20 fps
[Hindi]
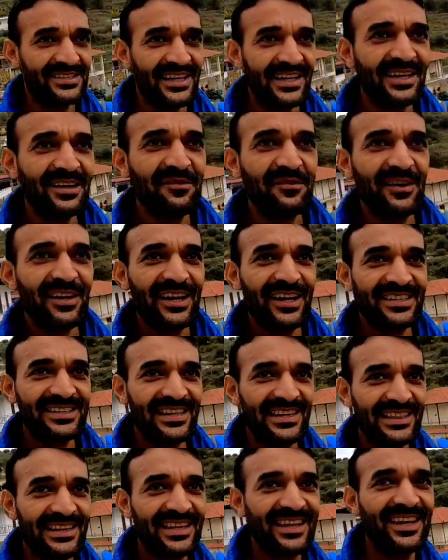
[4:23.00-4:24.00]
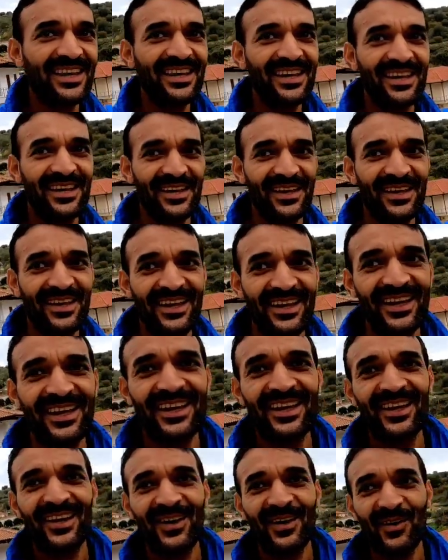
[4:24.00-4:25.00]
चलिए फिर चलते हैं
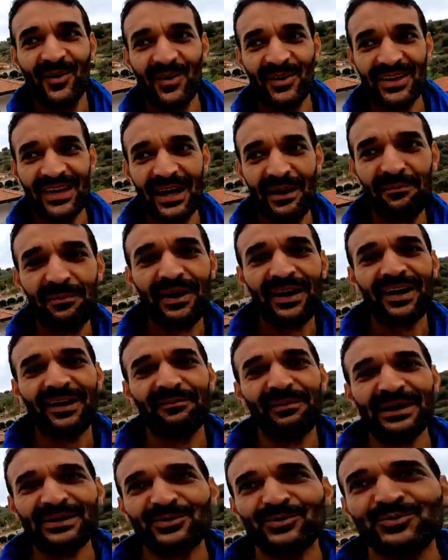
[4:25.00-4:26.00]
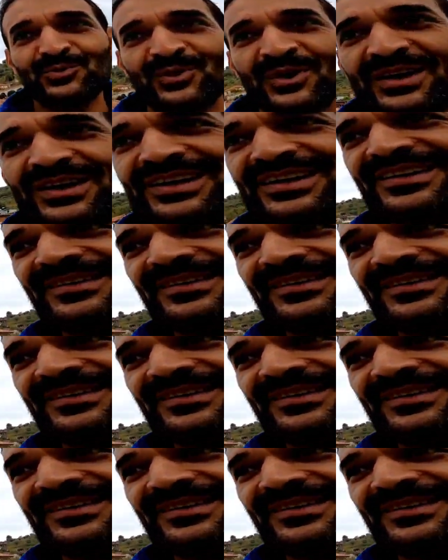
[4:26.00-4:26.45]
और यहाँ पे है बाथू